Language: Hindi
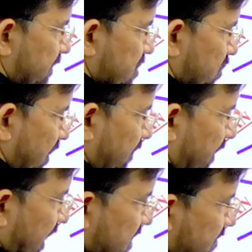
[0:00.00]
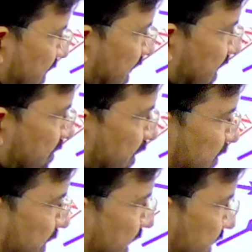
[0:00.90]
मानसोर है भारत से बाहर तिब्बत
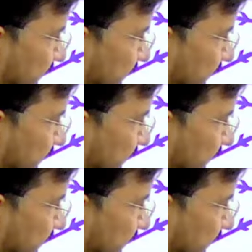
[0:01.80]
में है ठीक